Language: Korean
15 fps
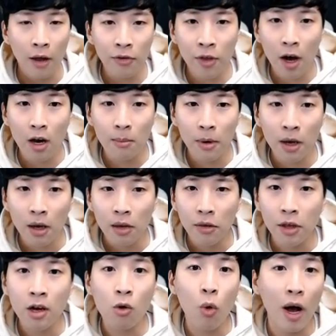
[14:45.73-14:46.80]
한 다음에
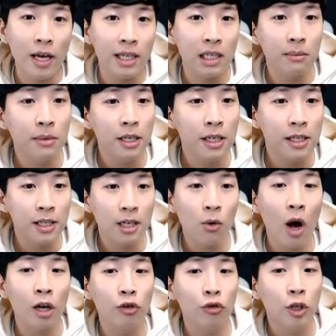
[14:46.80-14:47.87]
내가 관심이 있을
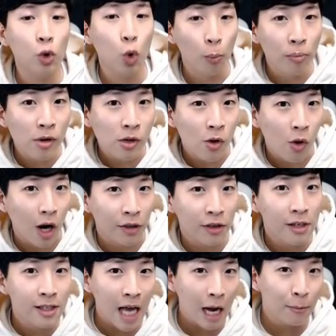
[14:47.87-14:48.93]
확률이 높을 것
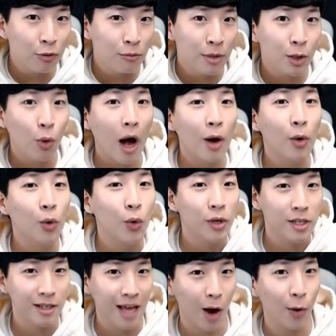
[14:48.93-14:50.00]
같은 상품이 광고로
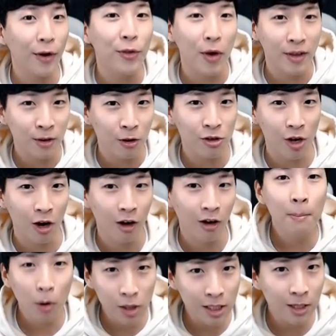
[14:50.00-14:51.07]
이제 나오게 되는 거죠
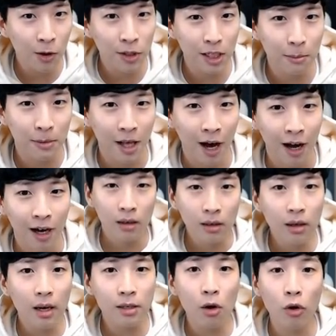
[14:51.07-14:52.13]
머신러닝입니다
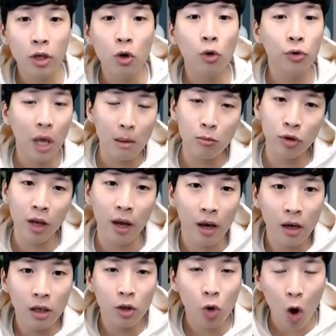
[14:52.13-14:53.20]
그래서 이거 때문에
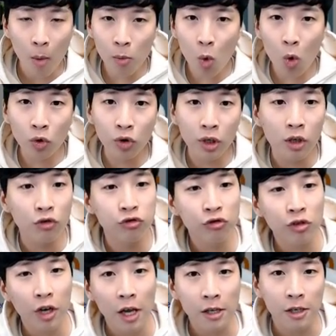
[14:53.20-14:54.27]
때문에 이 컴공들이
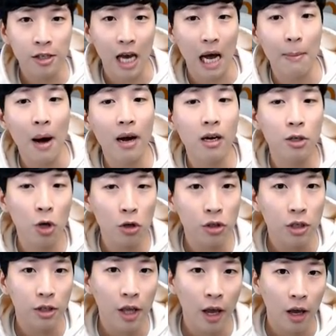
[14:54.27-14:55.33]
구글에 이제 자바를
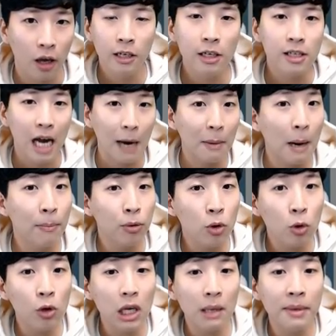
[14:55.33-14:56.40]
쳤을 때 이 자바
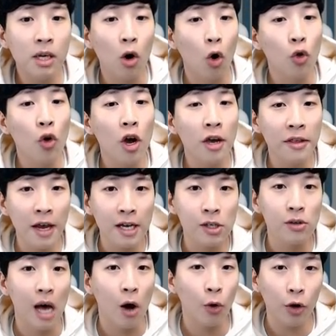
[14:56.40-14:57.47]
프로그래밍 언어에
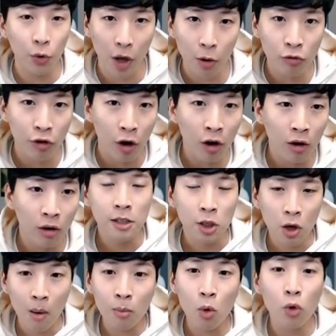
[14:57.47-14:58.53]
대해서 나오게 되고요. 이제
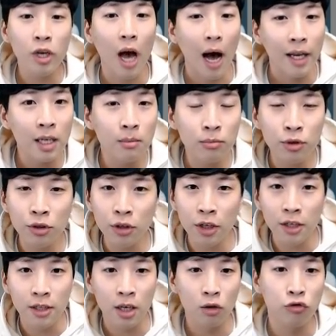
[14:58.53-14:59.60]
컴공이 아닌
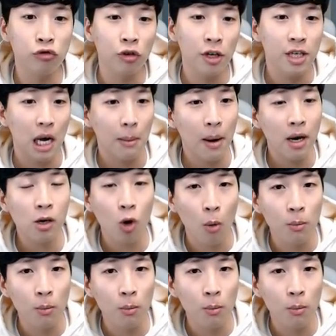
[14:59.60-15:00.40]
분들이 이제 구글에 자바를